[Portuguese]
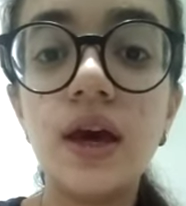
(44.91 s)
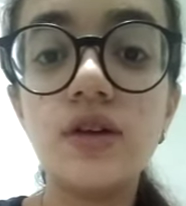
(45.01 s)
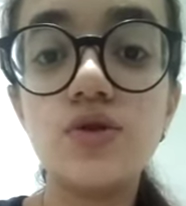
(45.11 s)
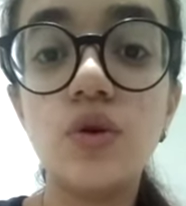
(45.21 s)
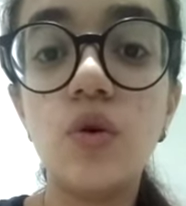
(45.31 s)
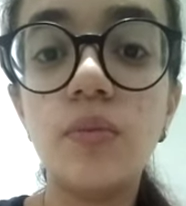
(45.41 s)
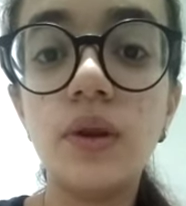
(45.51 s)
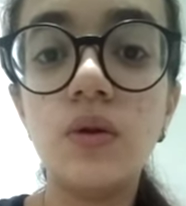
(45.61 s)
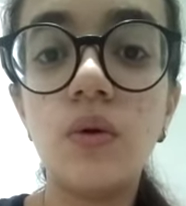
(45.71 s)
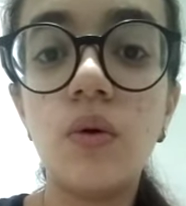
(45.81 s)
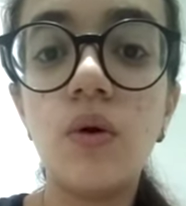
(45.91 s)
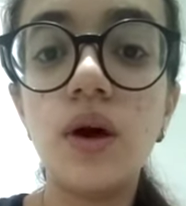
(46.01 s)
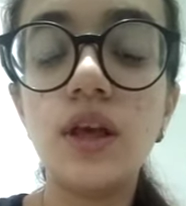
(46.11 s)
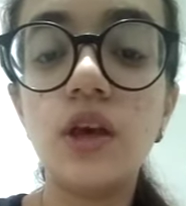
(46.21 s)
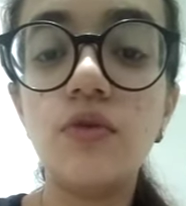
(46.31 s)
de Gobineau,
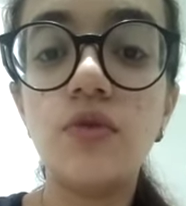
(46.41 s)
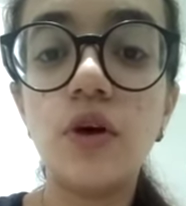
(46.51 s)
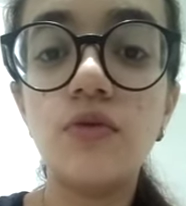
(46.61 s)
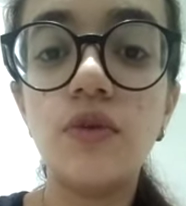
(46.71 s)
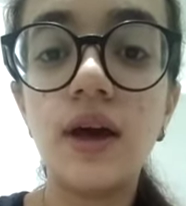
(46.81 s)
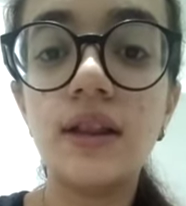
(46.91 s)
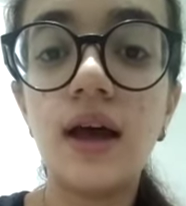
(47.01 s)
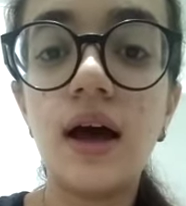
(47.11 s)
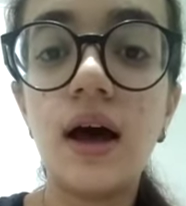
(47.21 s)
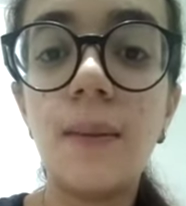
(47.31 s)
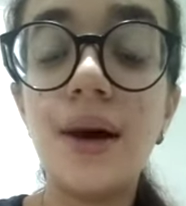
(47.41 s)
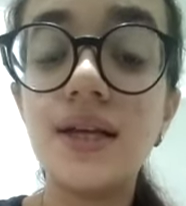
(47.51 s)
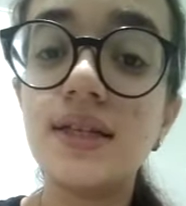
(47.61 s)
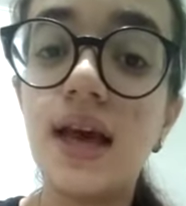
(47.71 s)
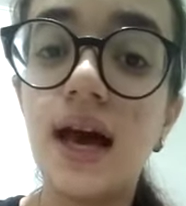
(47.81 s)
que foi feita
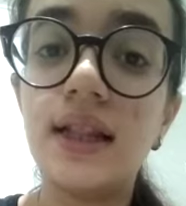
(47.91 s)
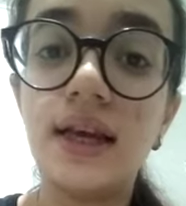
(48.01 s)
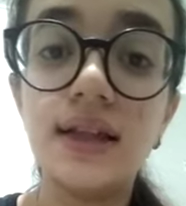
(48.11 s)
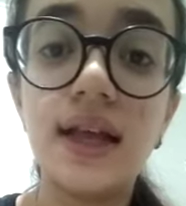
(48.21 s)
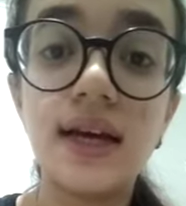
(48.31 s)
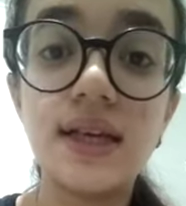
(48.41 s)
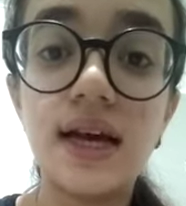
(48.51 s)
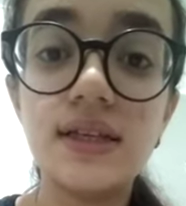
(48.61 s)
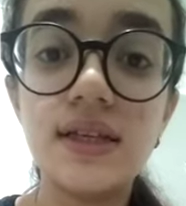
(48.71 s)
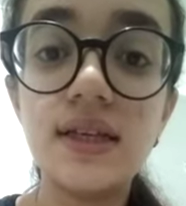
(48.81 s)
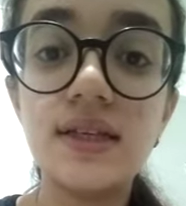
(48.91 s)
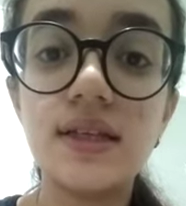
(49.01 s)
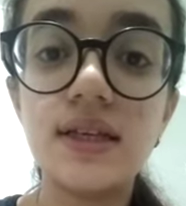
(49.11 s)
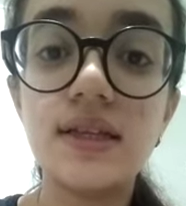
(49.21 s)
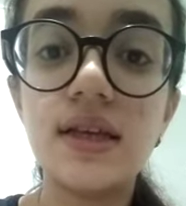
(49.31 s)
baseada em ideias
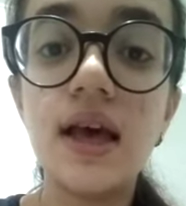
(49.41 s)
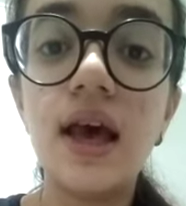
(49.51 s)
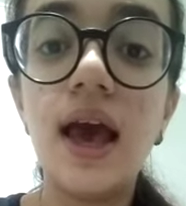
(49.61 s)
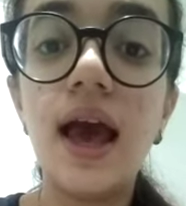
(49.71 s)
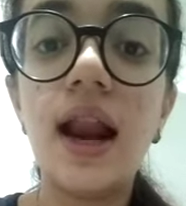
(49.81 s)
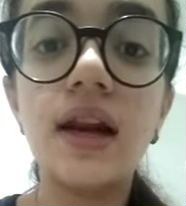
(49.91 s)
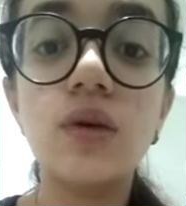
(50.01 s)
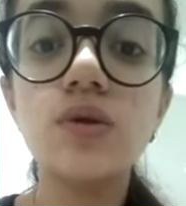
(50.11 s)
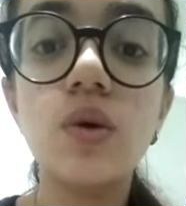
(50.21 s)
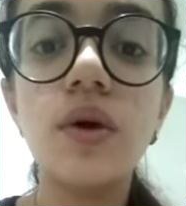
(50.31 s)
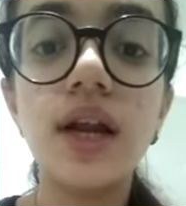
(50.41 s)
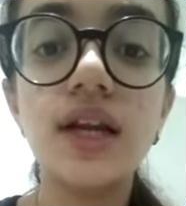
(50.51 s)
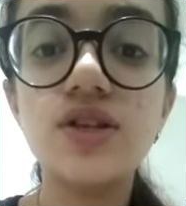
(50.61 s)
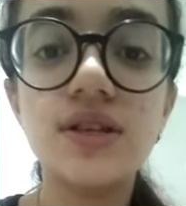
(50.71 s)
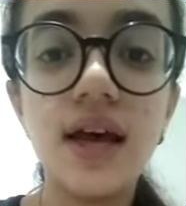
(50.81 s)
racistas, ela não se
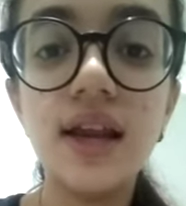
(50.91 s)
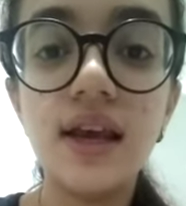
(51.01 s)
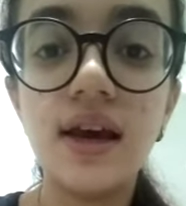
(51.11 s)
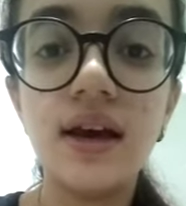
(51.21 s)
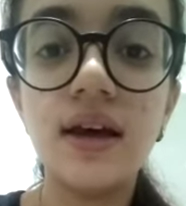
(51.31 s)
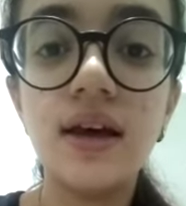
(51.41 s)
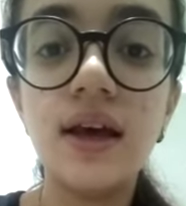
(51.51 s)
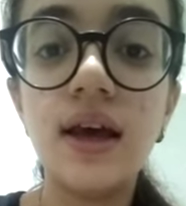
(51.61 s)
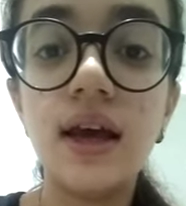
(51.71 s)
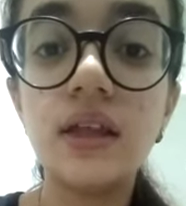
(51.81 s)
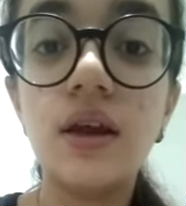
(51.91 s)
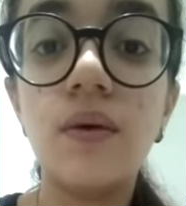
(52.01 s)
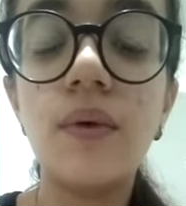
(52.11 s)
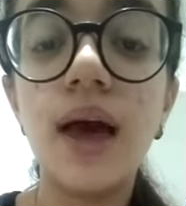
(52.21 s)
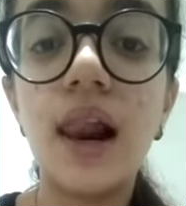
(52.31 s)
concretizaria.
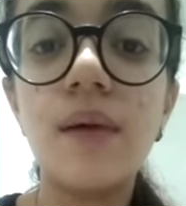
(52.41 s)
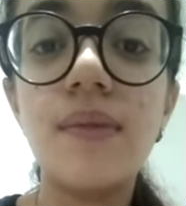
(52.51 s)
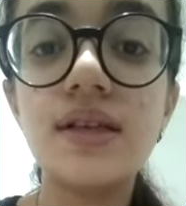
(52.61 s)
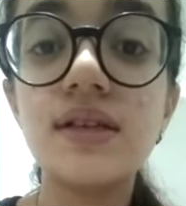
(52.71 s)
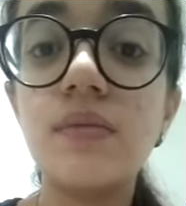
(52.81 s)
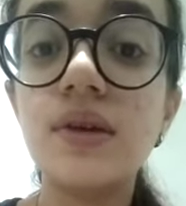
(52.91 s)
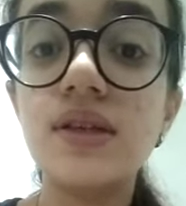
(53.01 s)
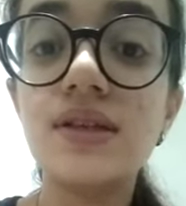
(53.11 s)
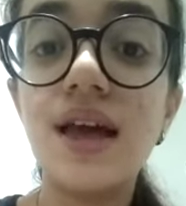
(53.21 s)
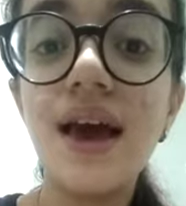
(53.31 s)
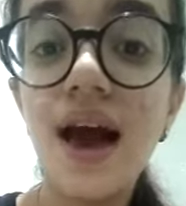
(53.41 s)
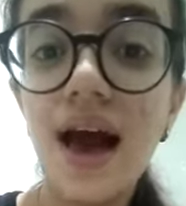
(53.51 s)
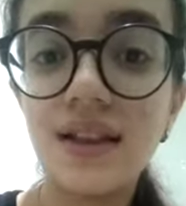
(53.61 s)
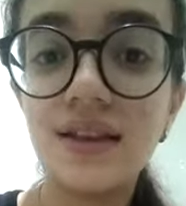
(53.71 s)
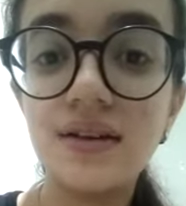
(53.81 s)
Então ela basicamente está
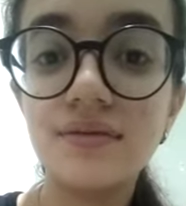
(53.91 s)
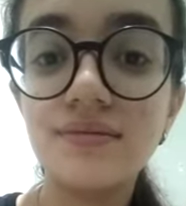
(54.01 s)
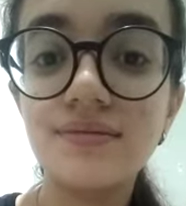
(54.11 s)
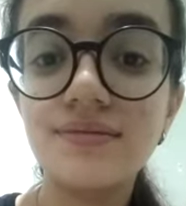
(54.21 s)
errada.